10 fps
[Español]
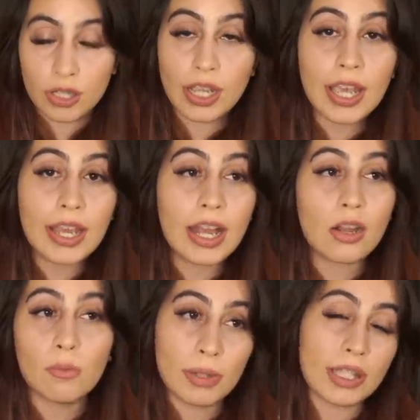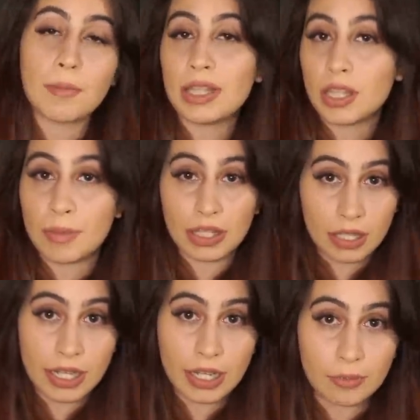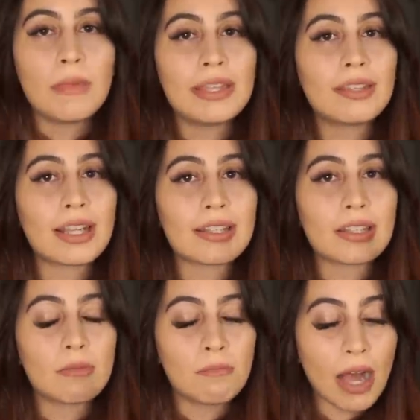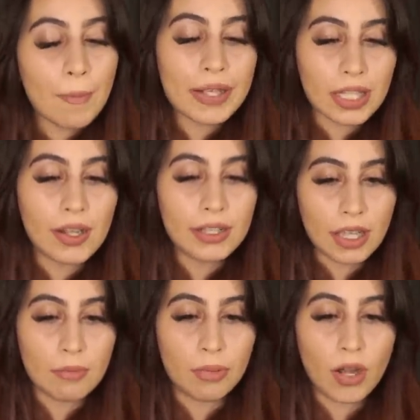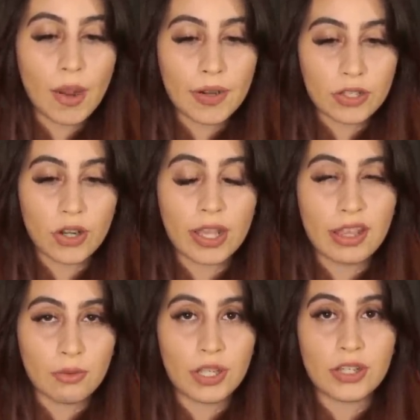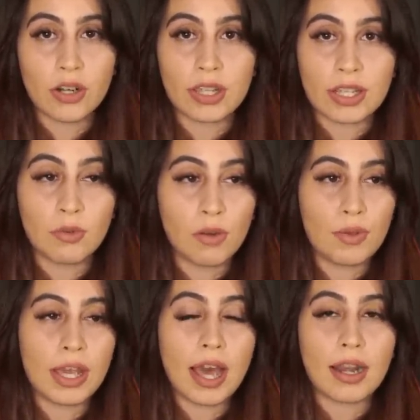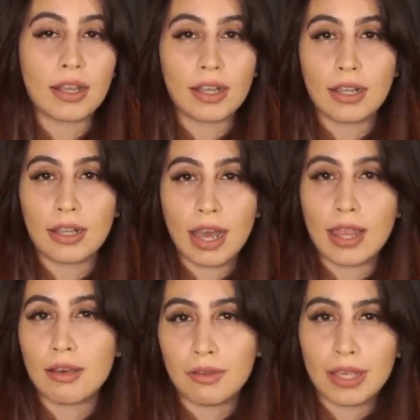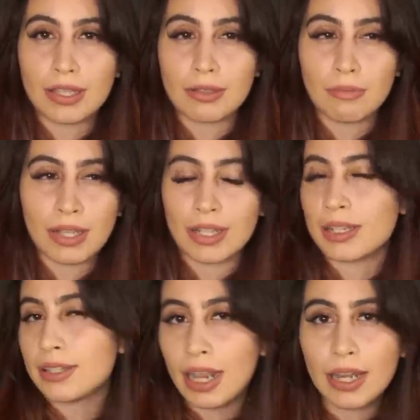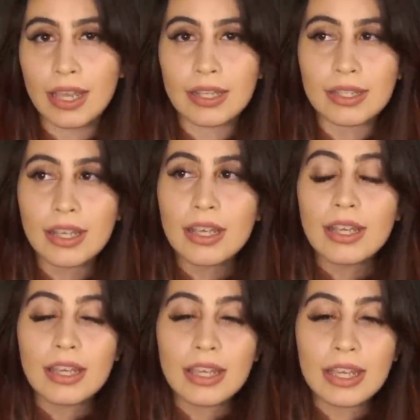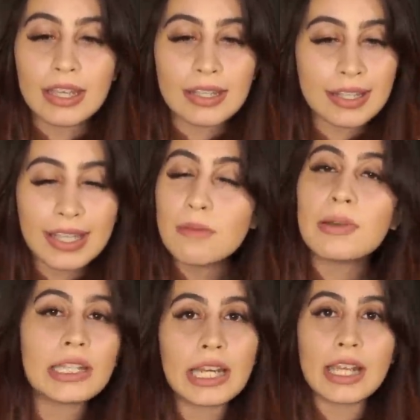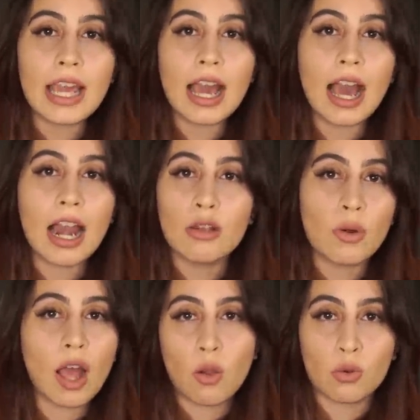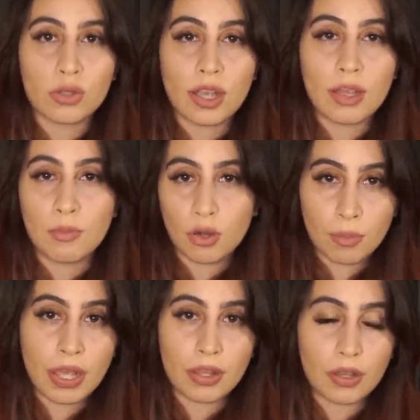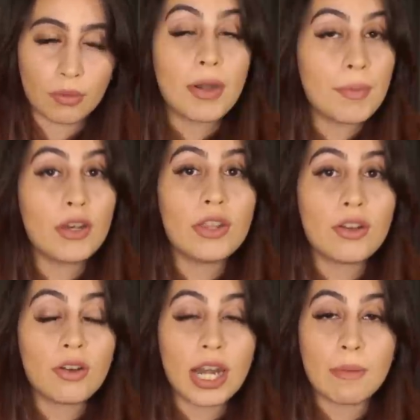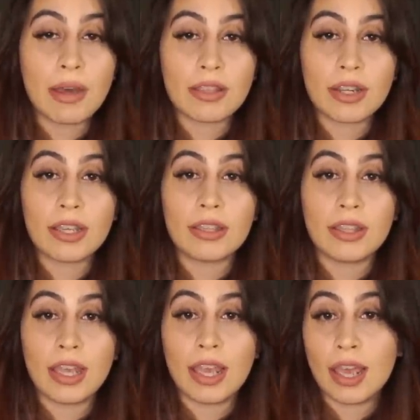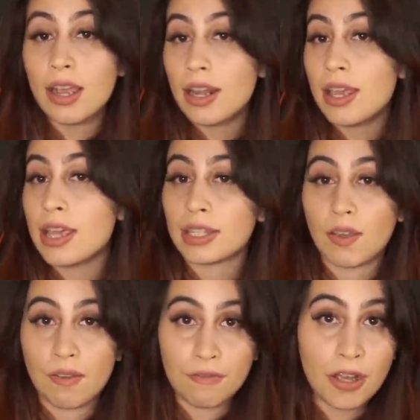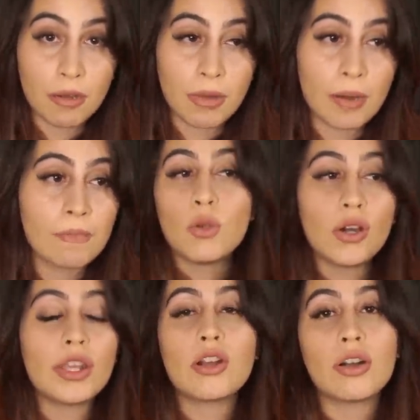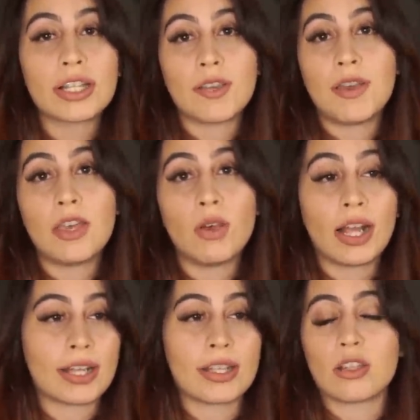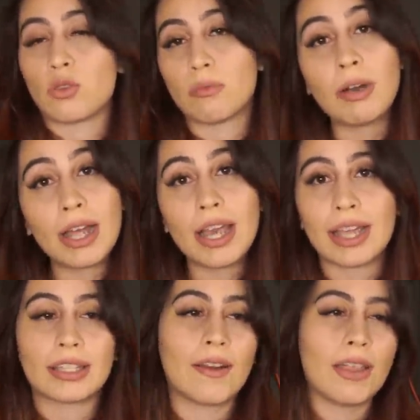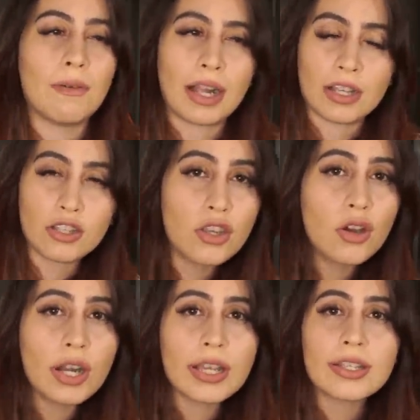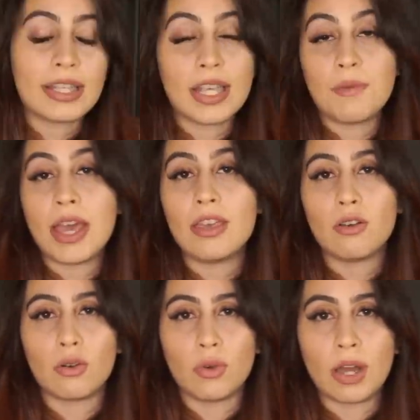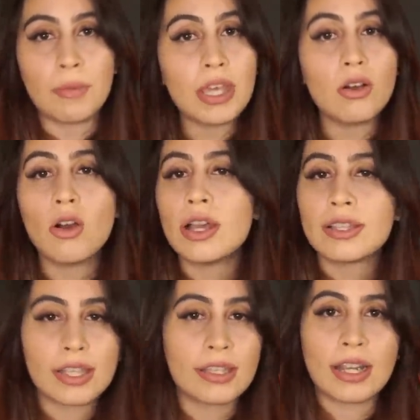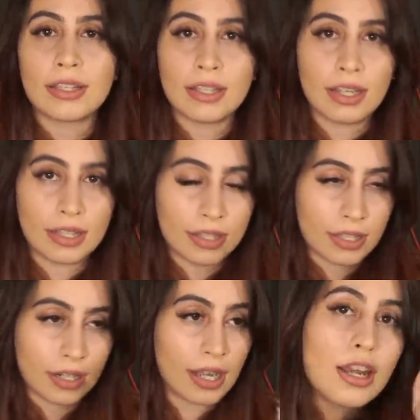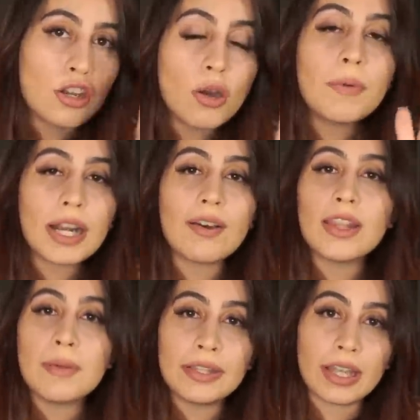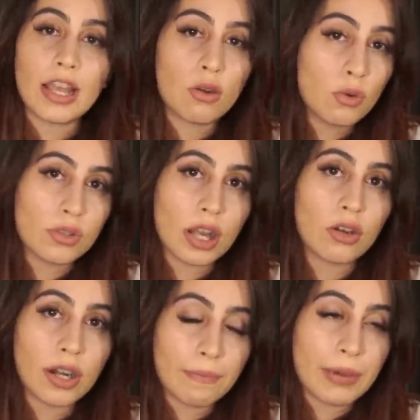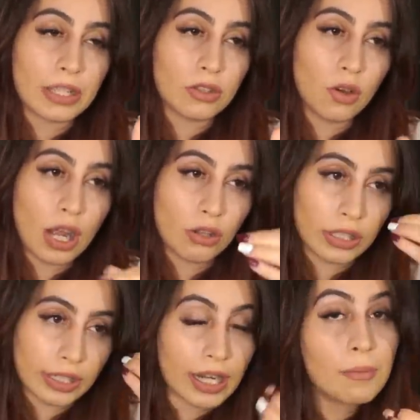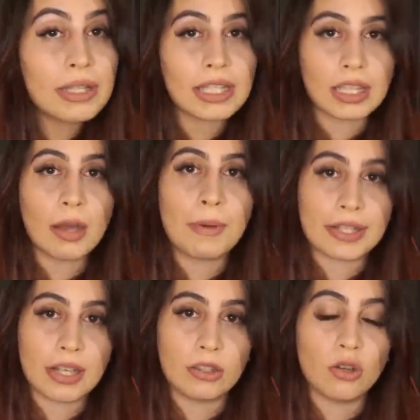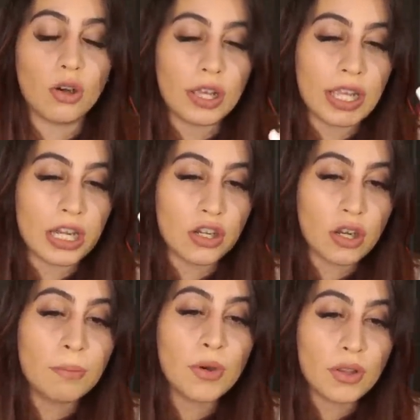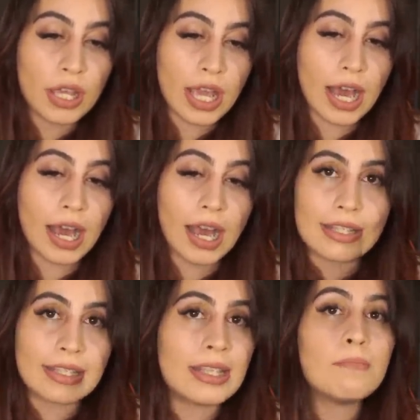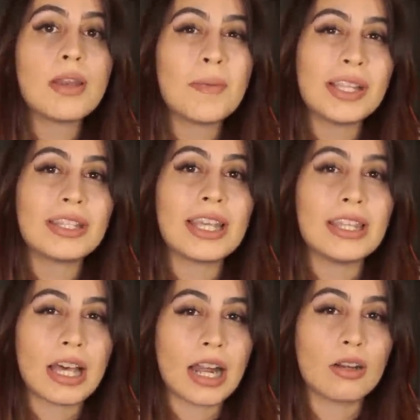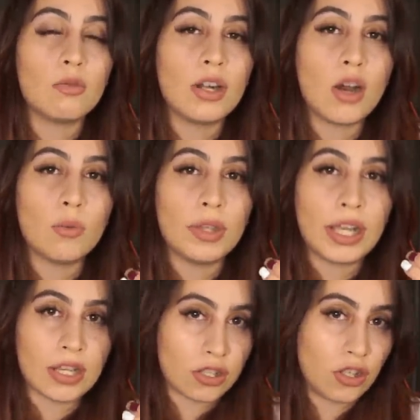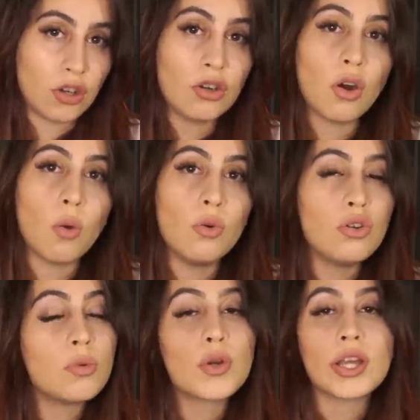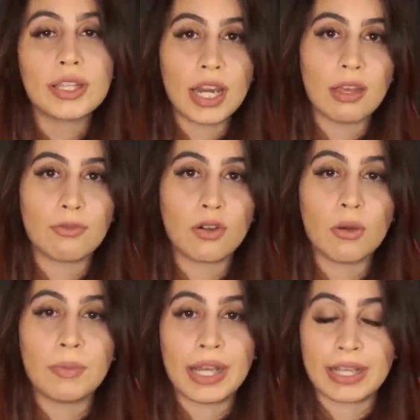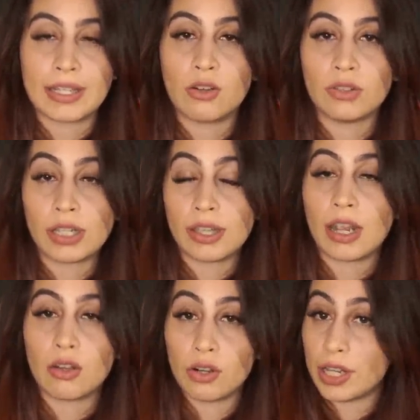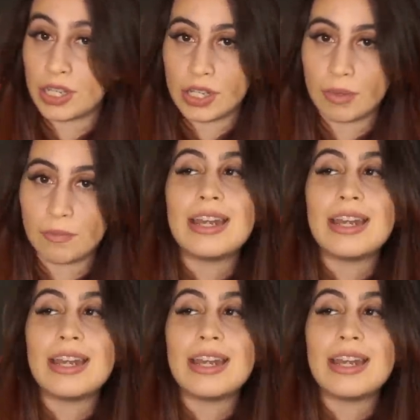cosa que era completamente mentira. Mientras más pasaba el tiempo, las versiones de Richard se volvían cada vez más extrañas, y siempre tenía alguna excusa de por medio. Primero dijo que la madre de Hele estaba enferma, luego dijo que se había ido a la casa de su hermana, que estaba de vacaciones, que se había ido con un amigo, etcétera, etcétera, etcétera. No paraba de inventar excusas con respecto a lo que realmente estaba pasando y no podía simplemente dar una ubicación o un número de teléfono para que se contactaran con ella.